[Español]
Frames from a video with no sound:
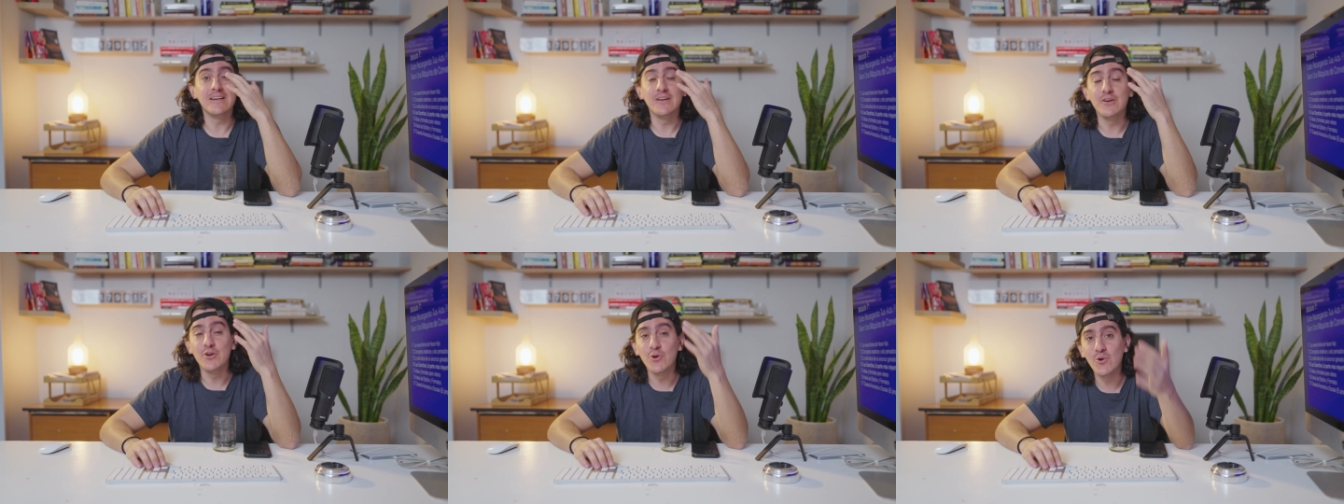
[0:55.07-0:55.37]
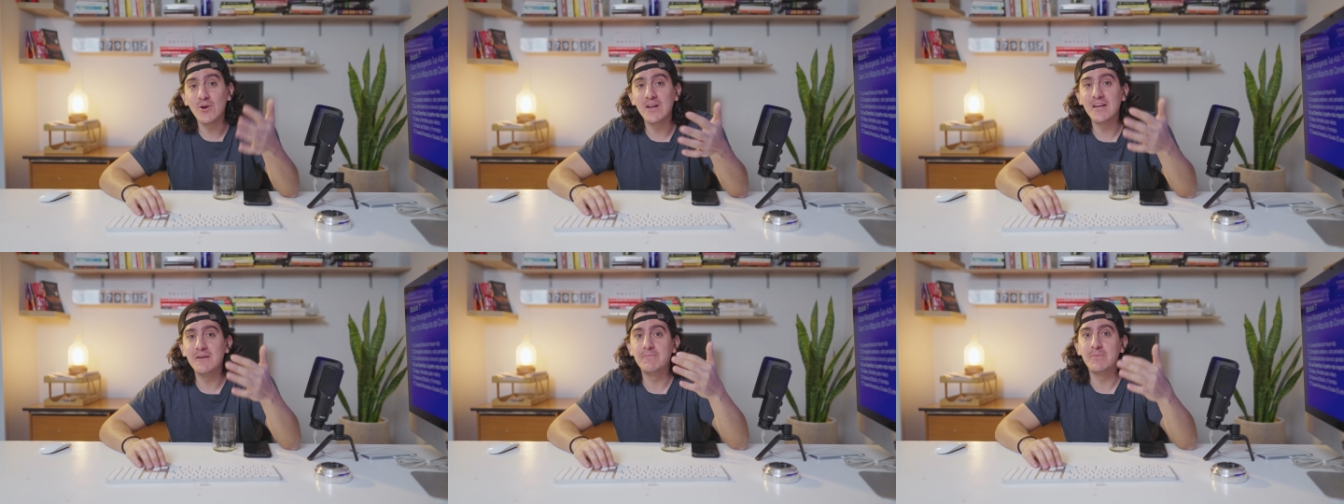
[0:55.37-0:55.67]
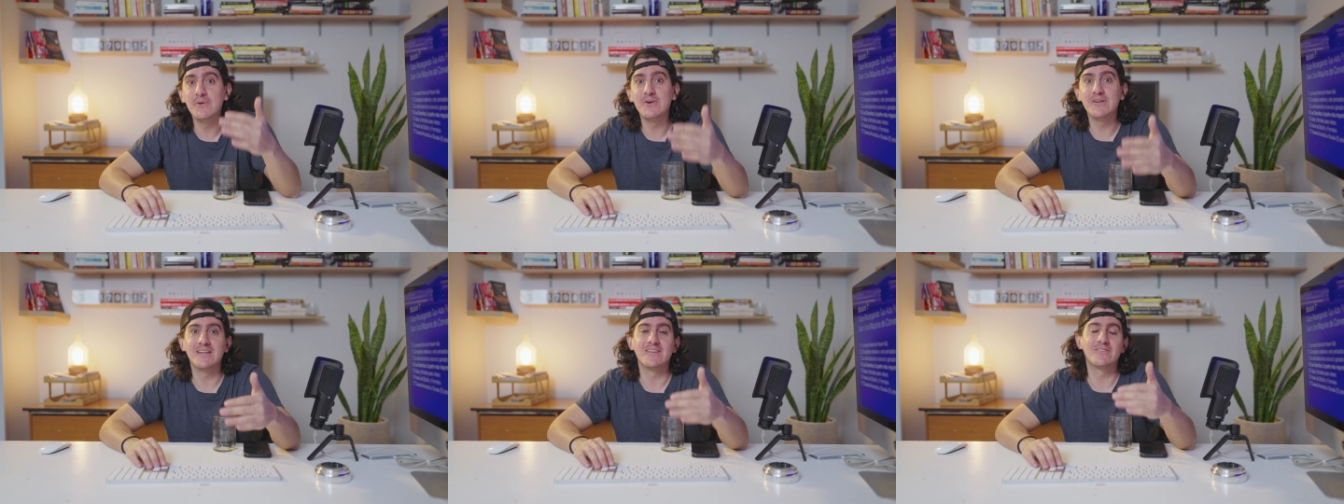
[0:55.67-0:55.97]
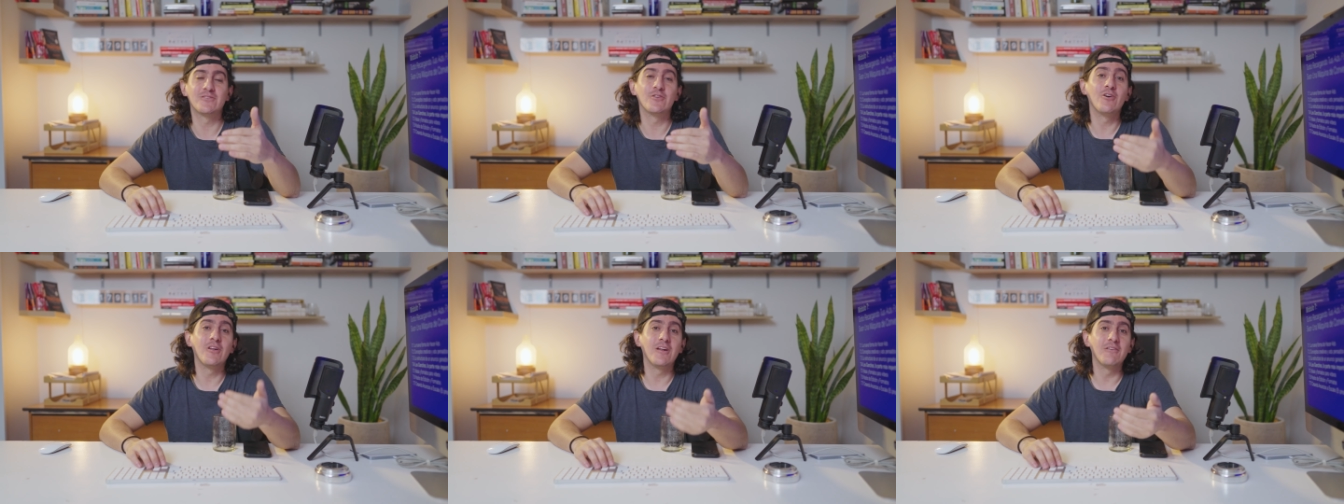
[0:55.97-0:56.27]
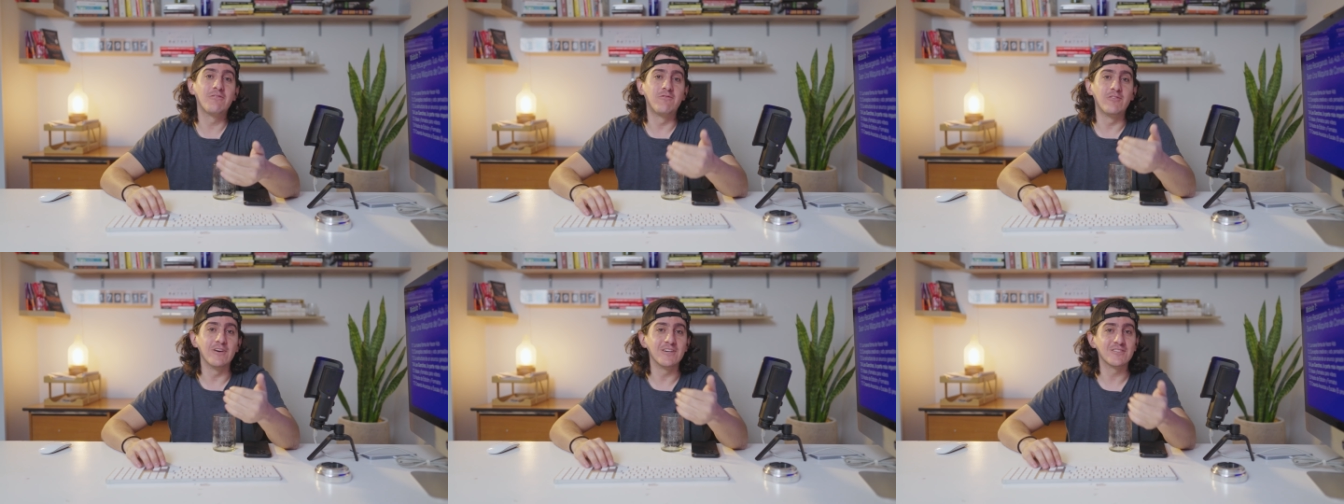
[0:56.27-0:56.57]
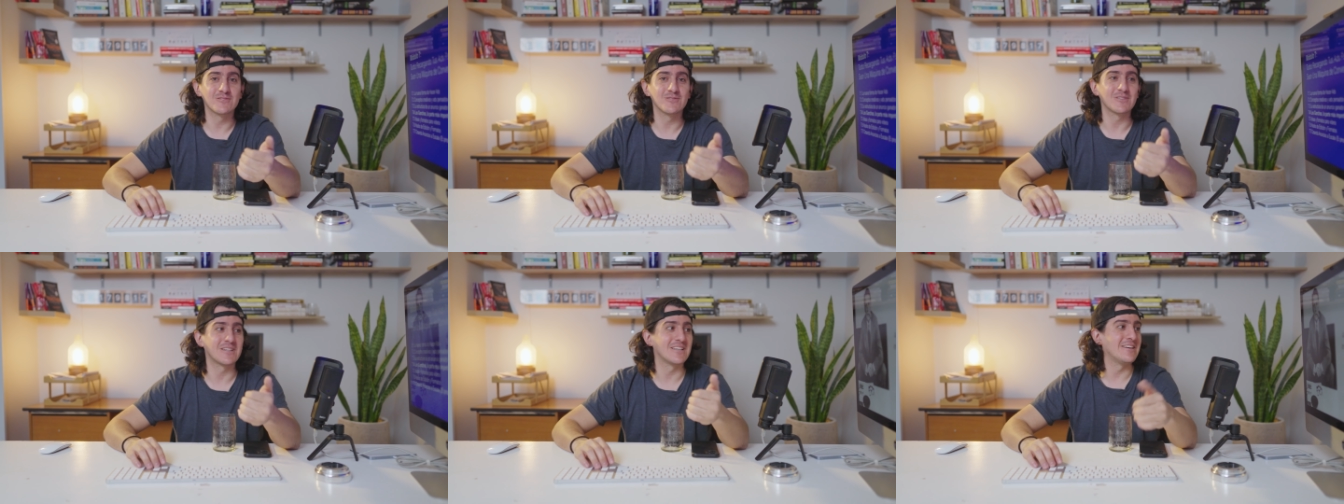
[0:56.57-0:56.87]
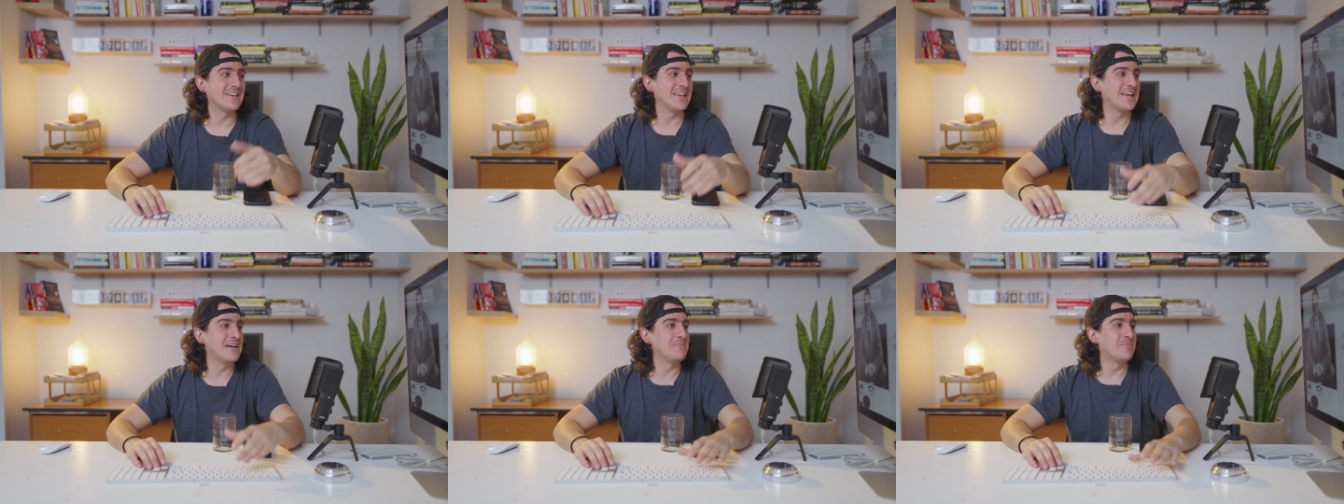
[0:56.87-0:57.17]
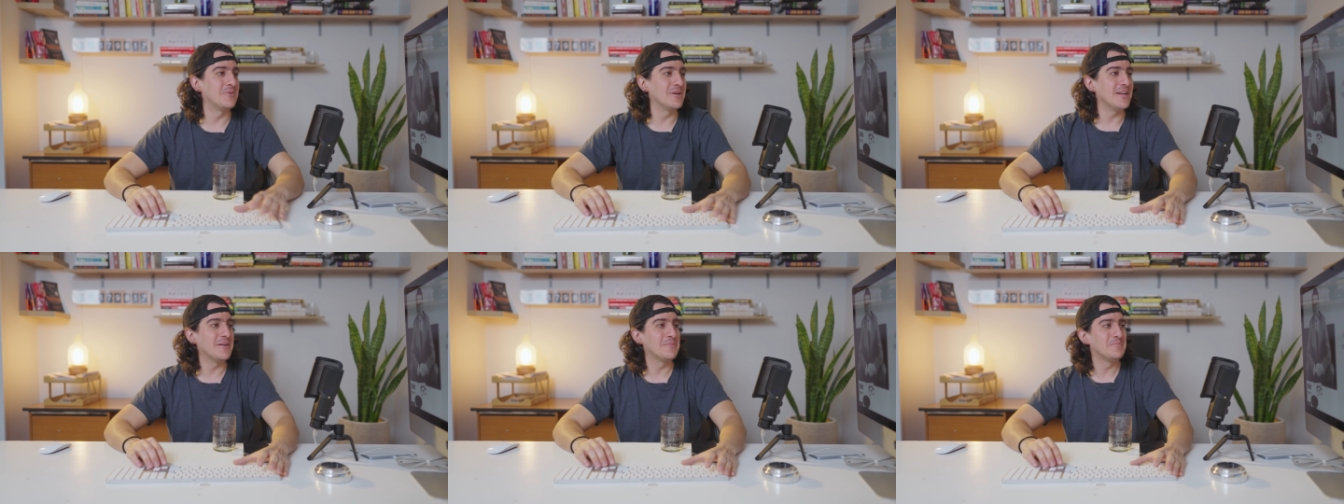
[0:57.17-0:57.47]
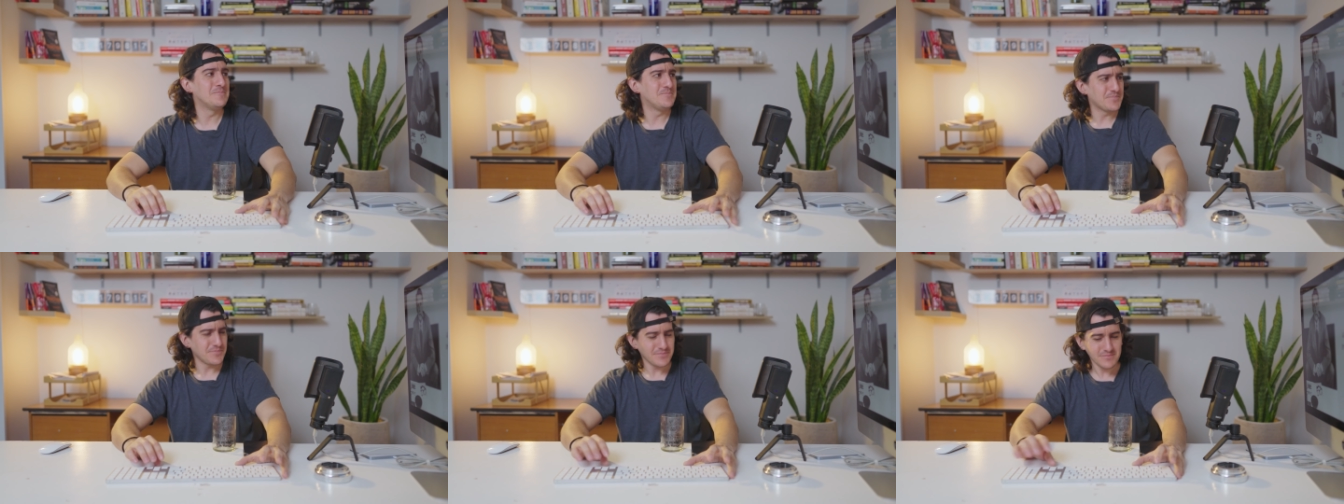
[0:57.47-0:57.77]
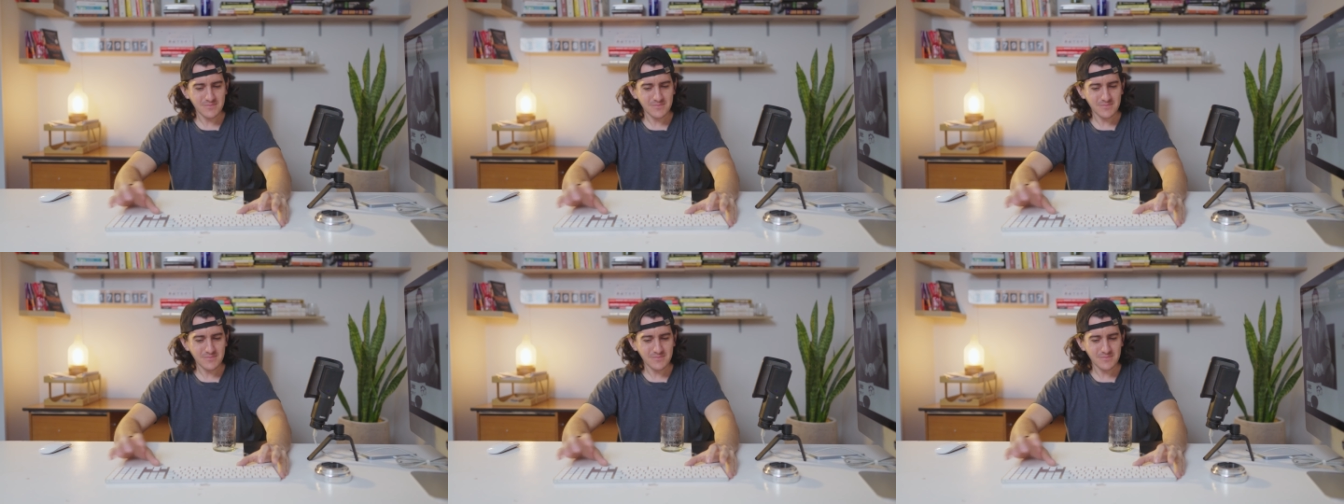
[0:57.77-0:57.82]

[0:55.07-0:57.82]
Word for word: no le pone todo el esfuerzo que deberían poner.